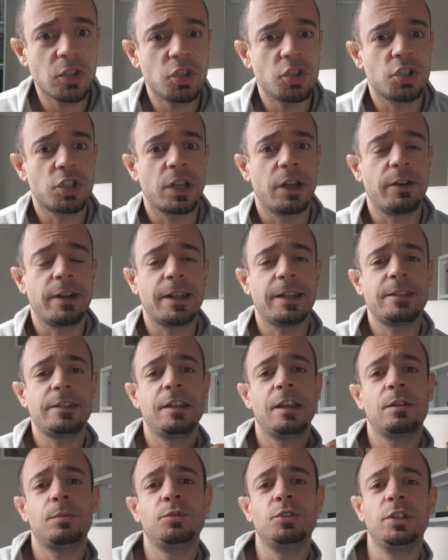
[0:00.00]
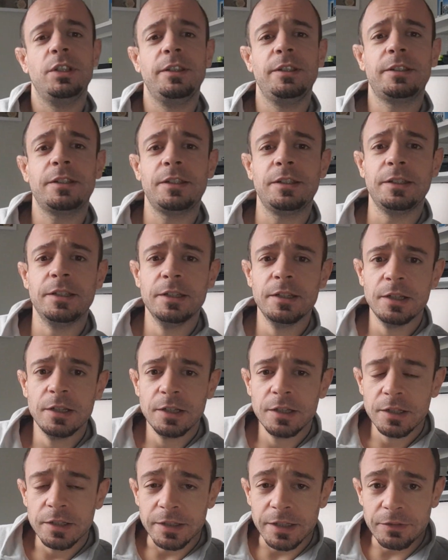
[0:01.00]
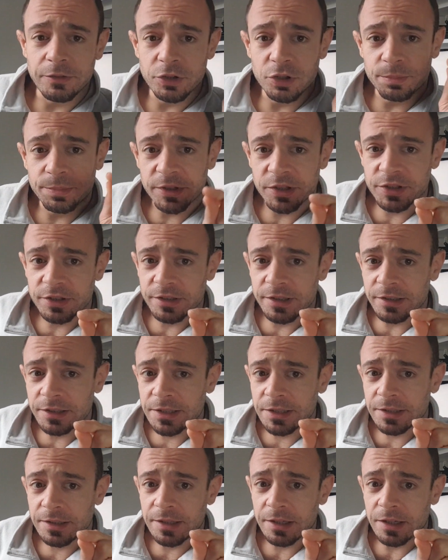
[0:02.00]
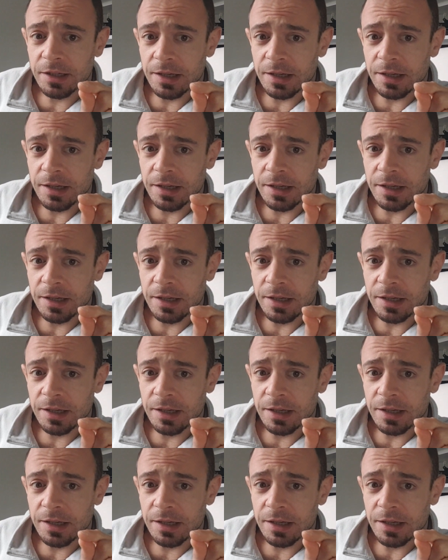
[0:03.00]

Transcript: Ciao ragazzi, Jacopo di Italy. Nel video precedente